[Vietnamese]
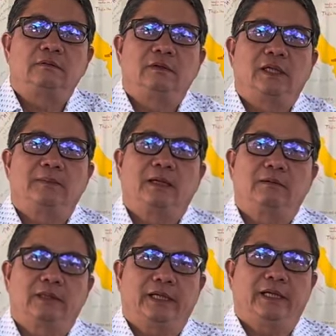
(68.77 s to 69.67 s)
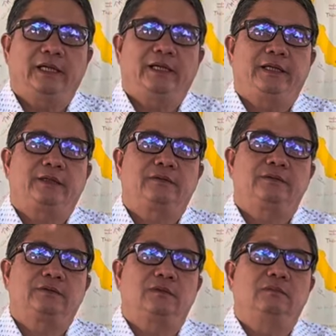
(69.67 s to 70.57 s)
qua bao ngày
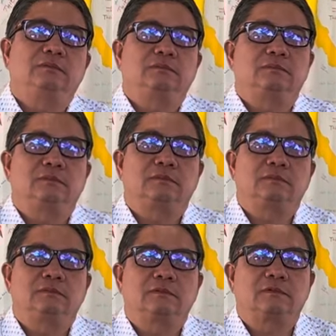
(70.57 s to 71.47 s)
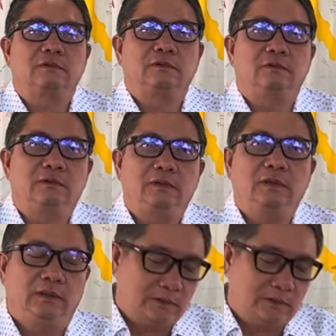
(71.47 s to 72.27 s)
cuối cùng của